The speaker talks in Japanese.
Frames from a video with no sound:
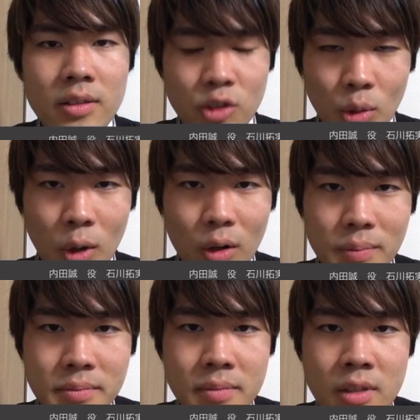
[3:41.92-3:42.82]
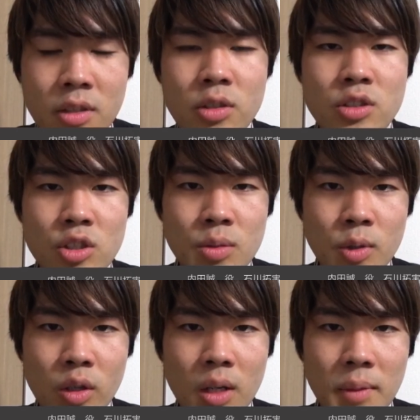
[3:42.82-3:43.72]
どうも YouTube
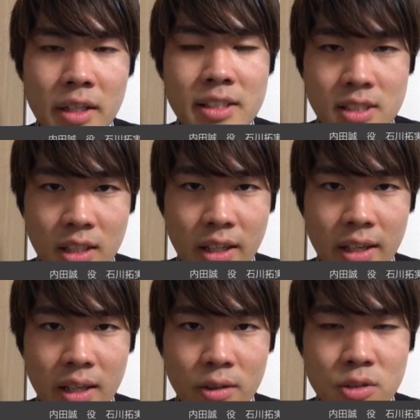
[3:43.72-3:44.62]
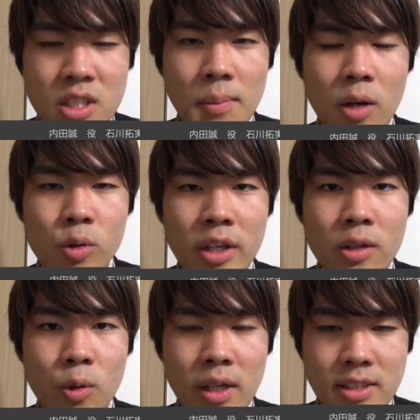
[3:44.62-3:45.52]
ドラマ「絆」で内田誠
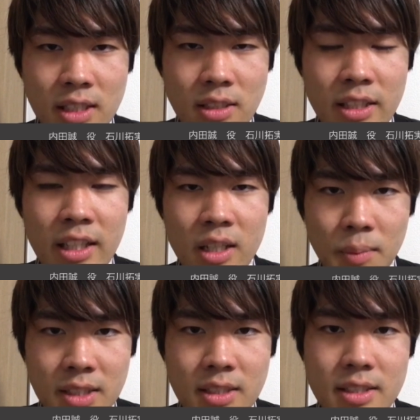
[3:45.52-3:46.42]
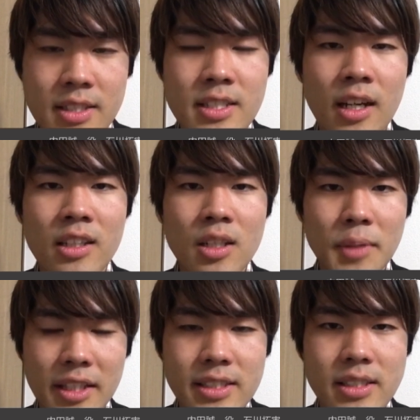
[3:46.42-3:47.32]
役を演じさせていただきます、石川拓
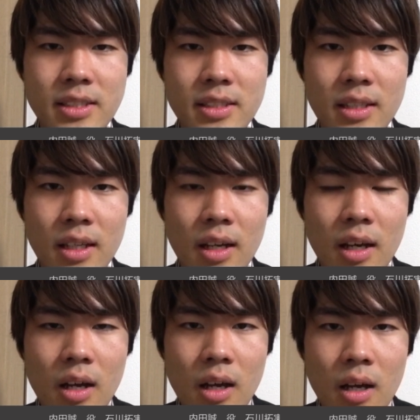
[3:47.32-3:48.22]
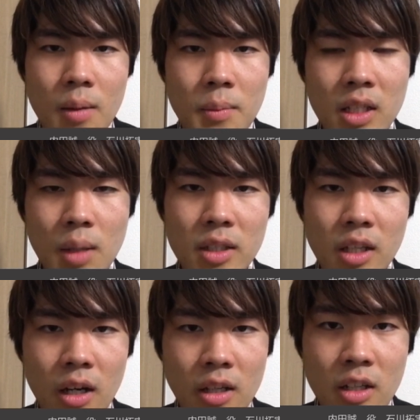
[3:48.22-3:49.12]
磨です。まだま
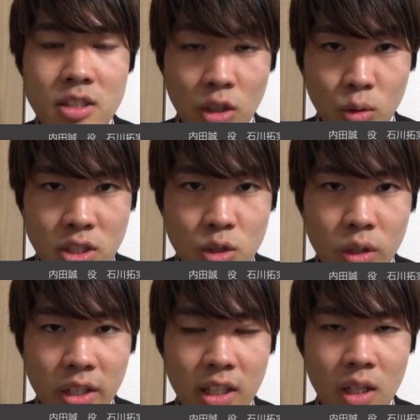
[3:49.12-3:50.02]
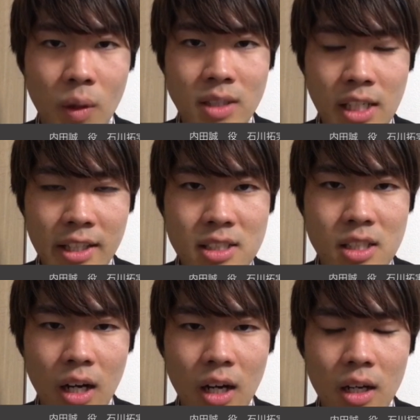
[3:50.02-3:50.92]
だ役者としての経験は浅いですが、